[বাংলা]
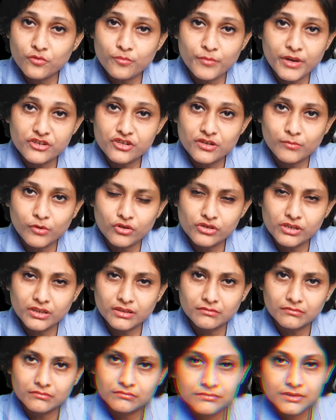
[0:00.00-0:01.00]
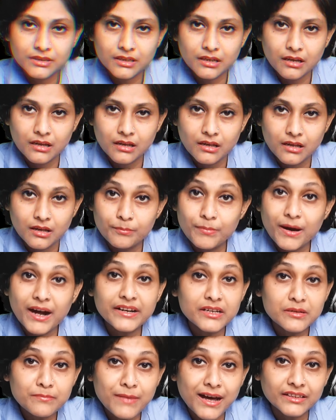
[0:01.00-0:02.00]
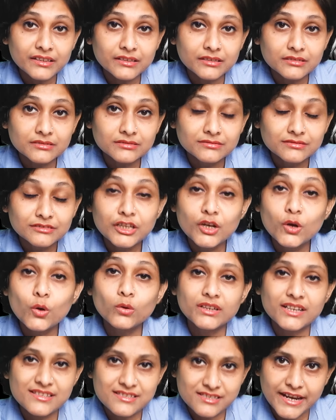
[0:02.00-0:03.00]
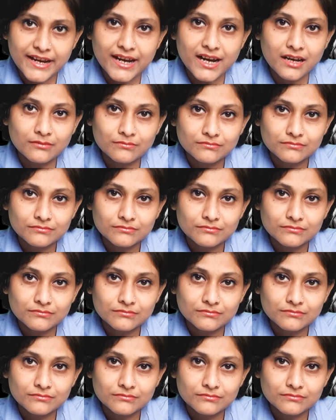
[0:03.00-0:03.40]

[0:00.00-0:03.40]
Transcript: রুমে এসে বসেন বাড়ির মালিক নিকোলাস ডেগা